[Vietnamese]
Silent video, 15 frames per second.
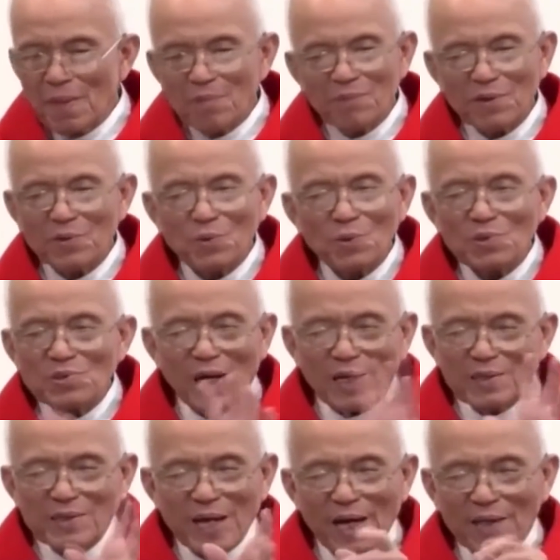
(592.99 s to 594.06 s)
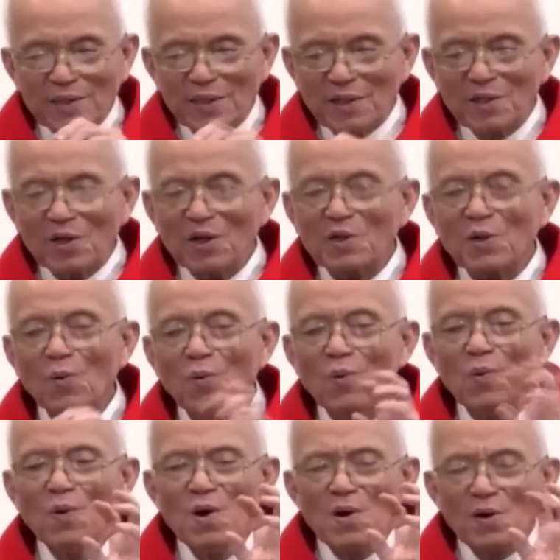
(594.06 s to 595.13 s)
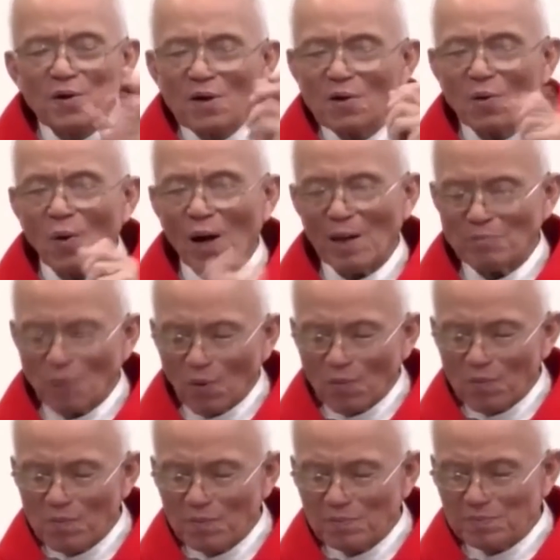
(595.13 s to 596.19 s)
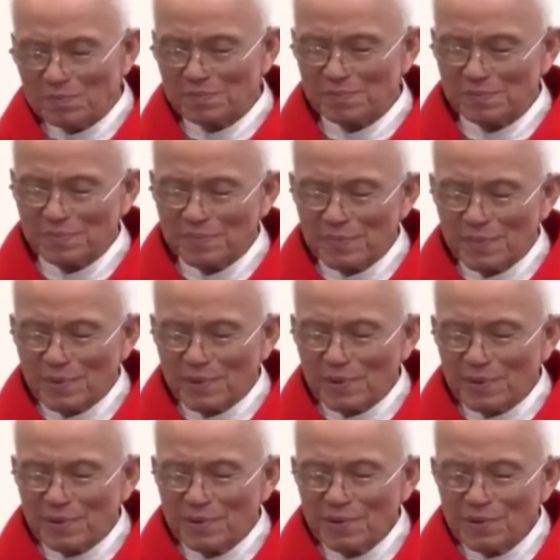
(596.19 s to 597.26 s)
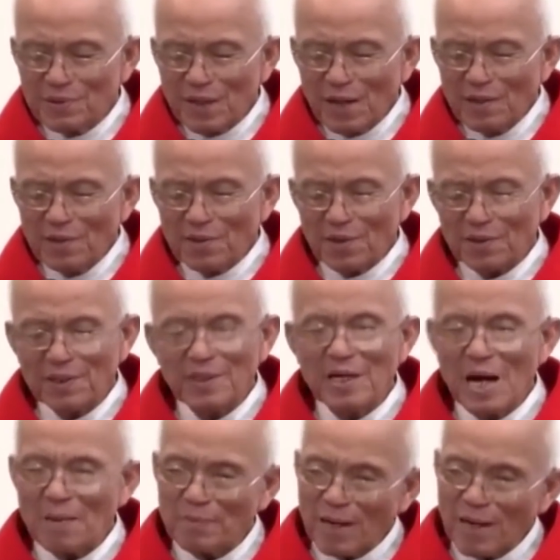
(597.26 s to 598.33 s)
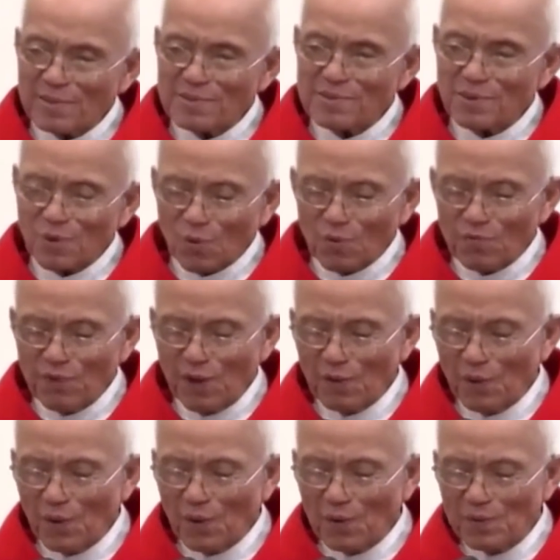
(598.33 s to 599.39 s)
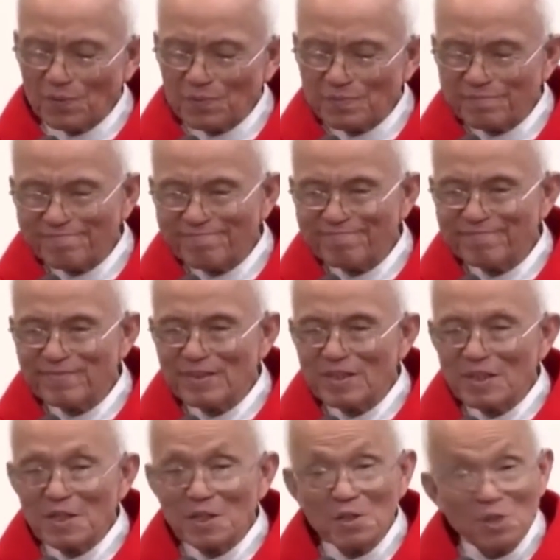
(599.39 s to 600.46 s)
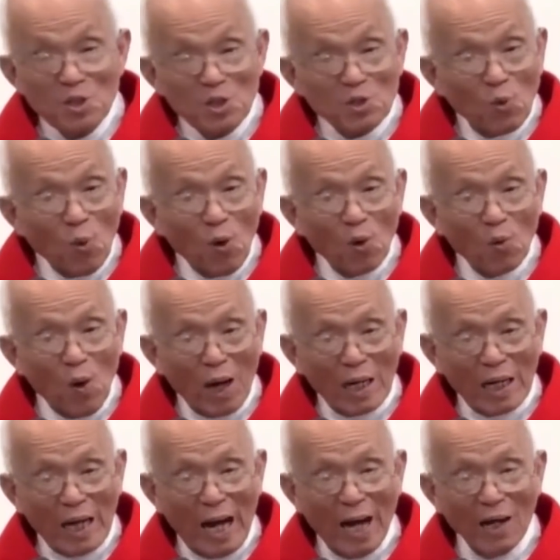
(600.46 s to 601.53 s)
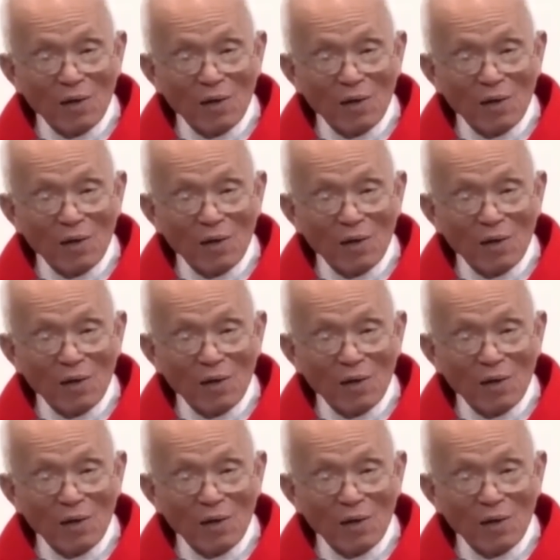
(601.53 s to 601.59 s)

và chúa sẵn sàng những cái cú rất ngoạn mục như trên đường đi Damas của Phaolô, như cuộc quật ngã